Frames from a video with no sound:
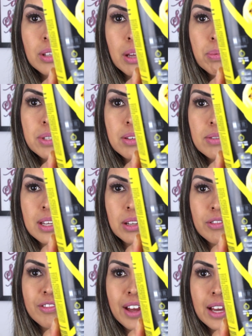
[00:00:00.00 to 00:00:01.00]
tempo sem usar
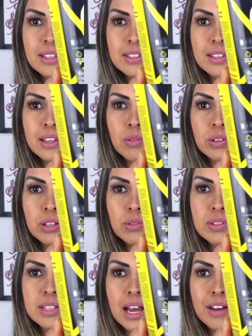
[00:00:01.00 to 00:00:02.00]
Novex e quando eu
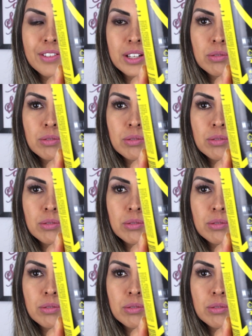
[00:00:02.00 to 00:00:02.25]
usava